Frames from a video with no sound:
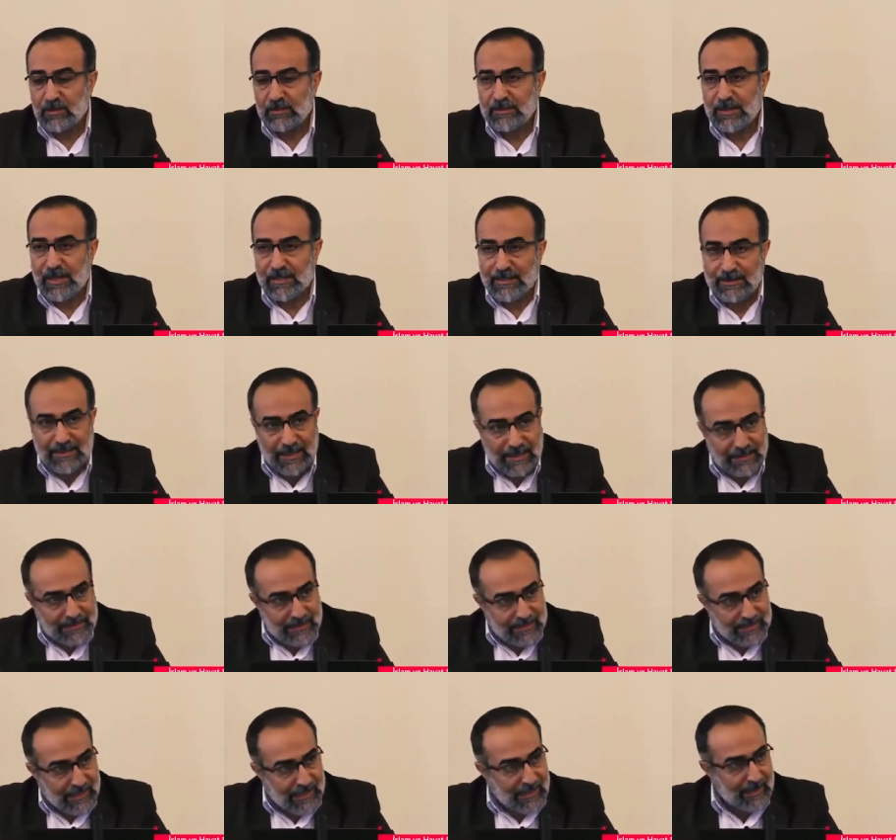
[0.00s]
Yani tek
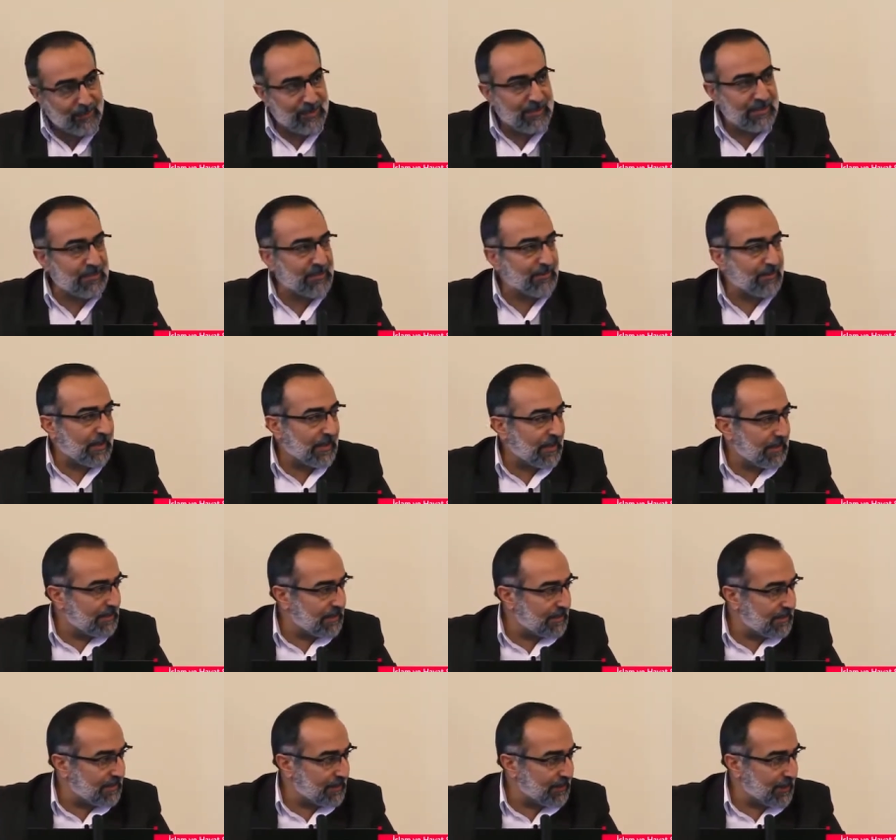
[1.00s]
tek her bir rivayet
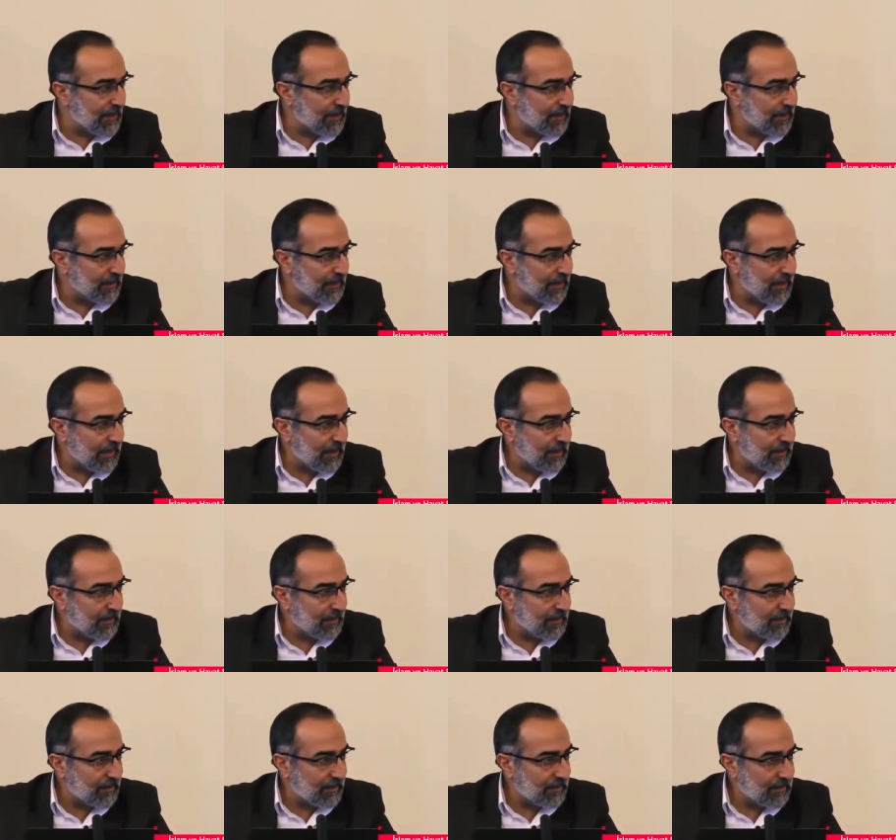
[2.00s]
itibariyle
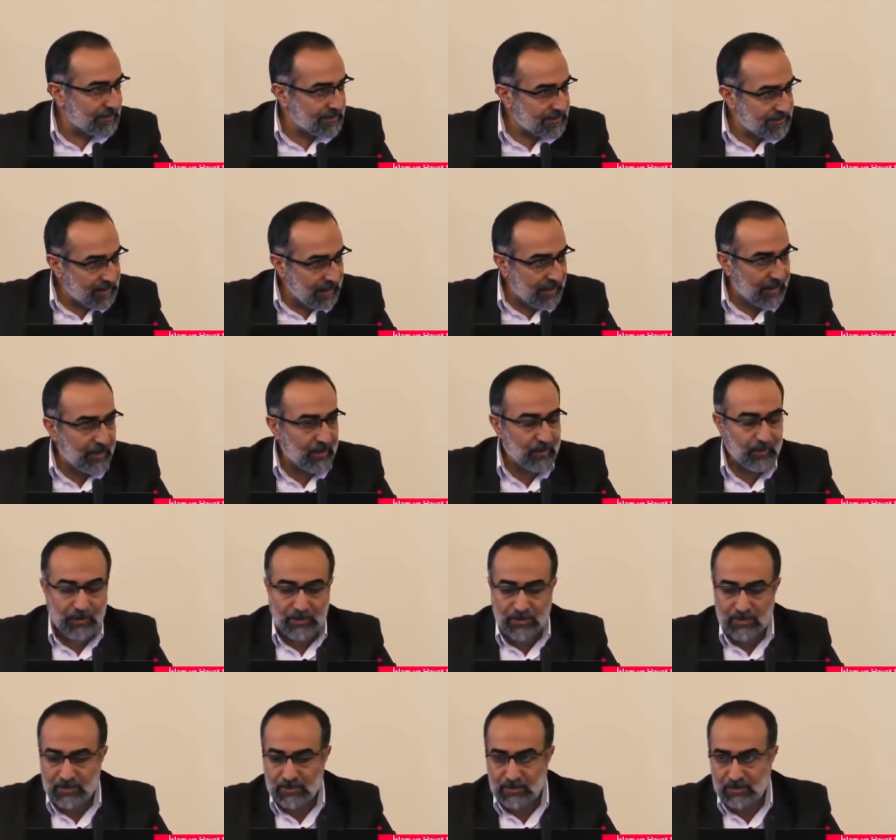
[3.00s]
sahih
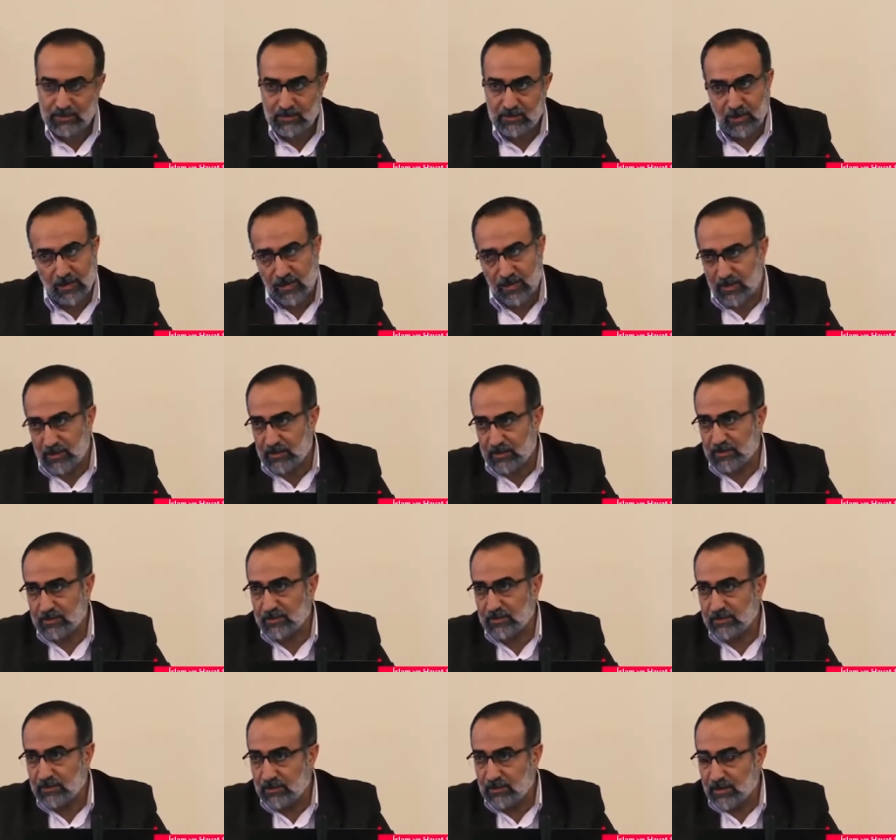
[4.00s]
midir? Hayır.
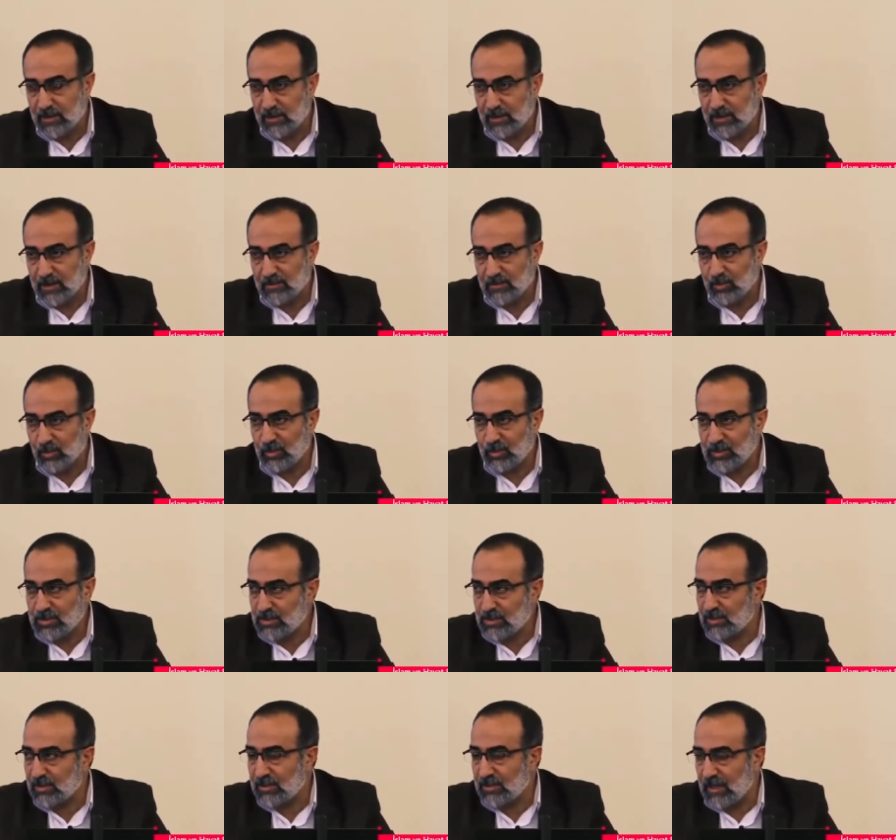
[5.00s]
Bu
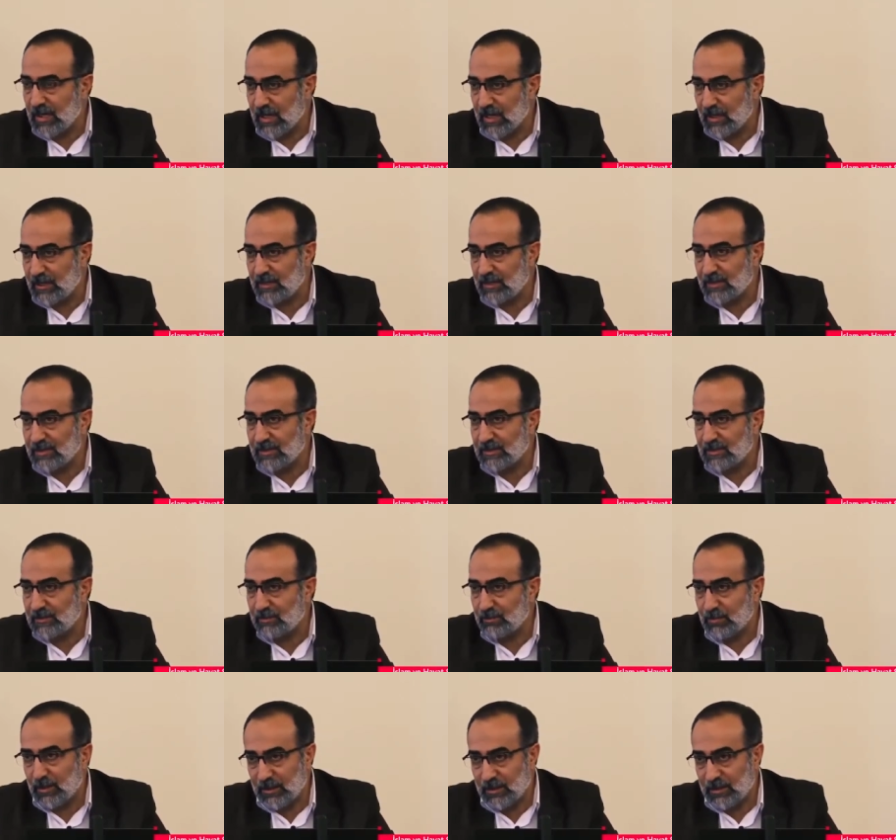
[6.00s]
işin ehlinin
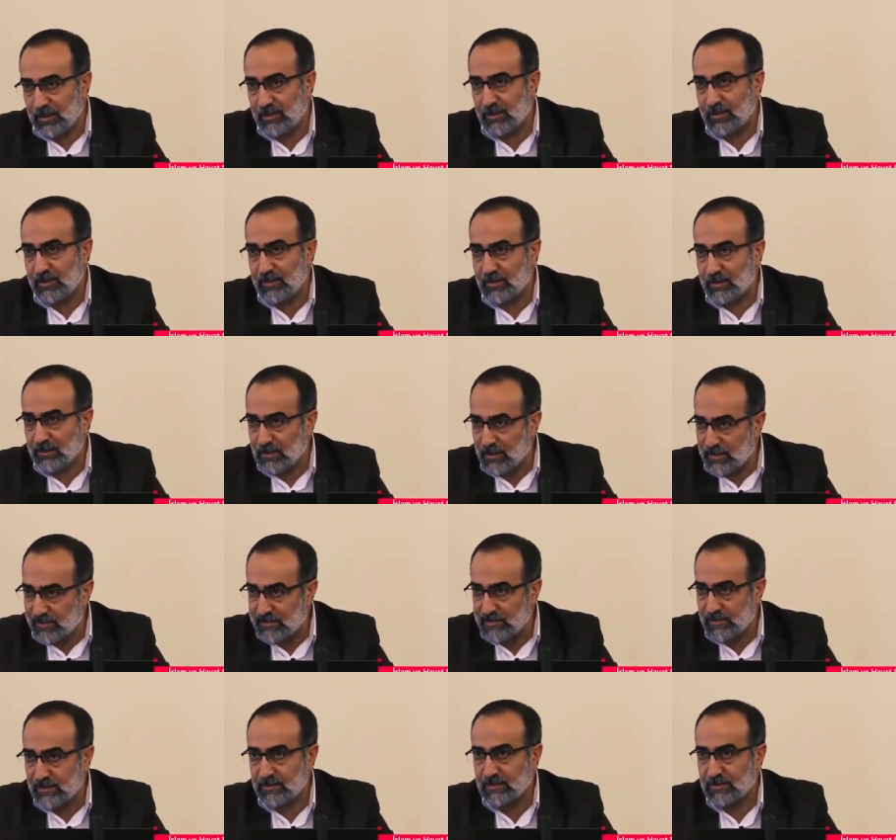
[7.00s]
bildiği,
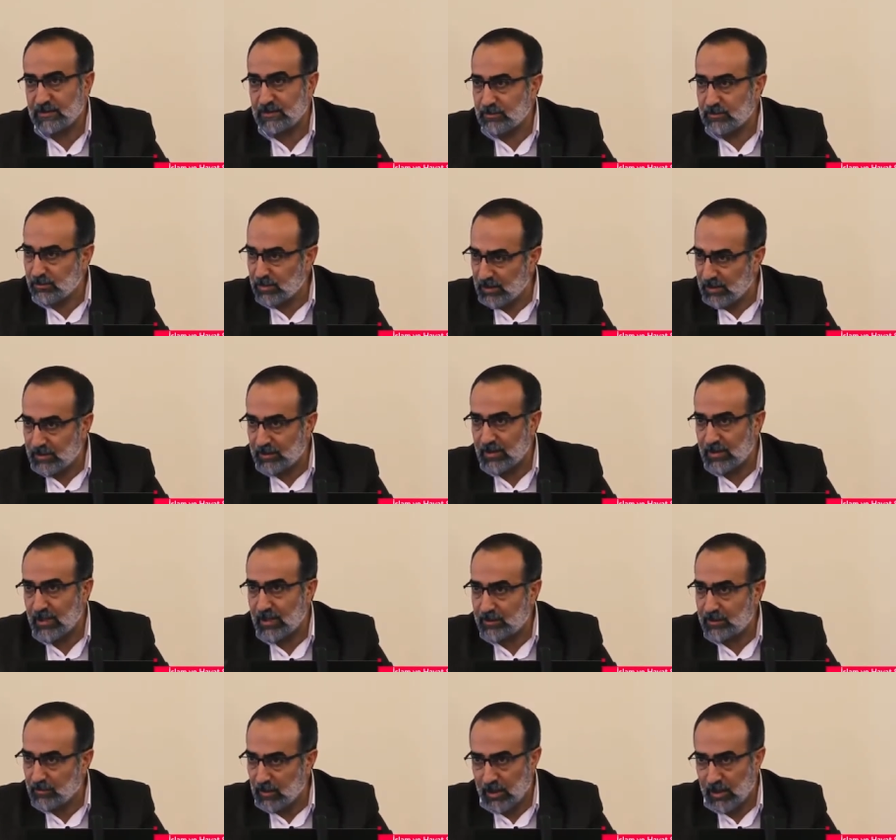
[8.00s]
yazdığı,
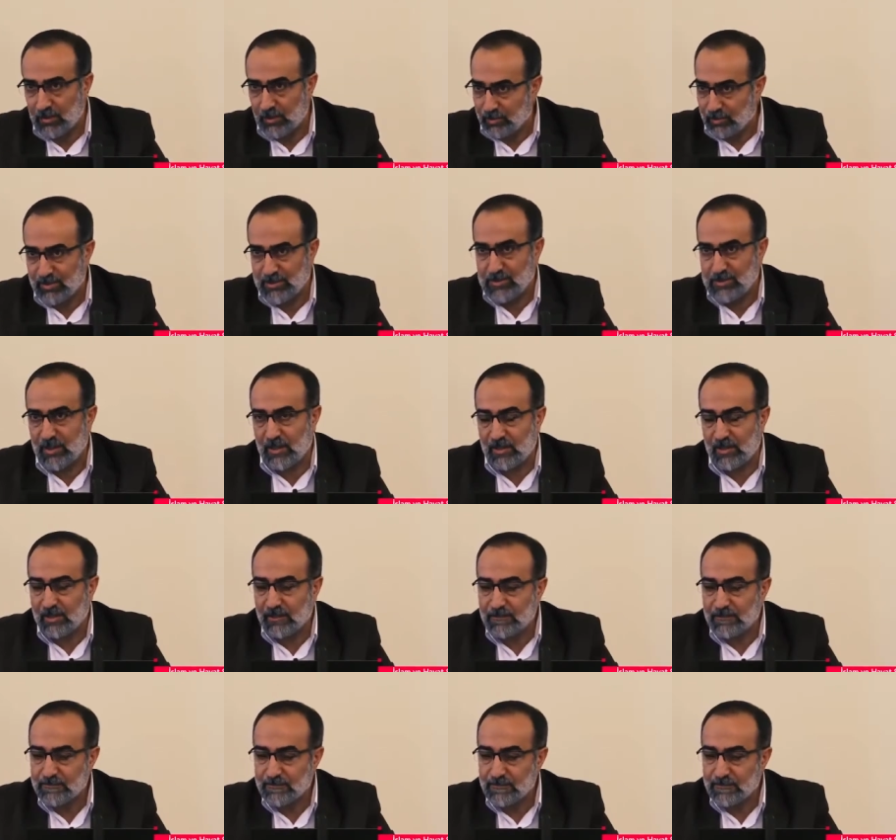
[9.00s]
bilinen, malum bir şey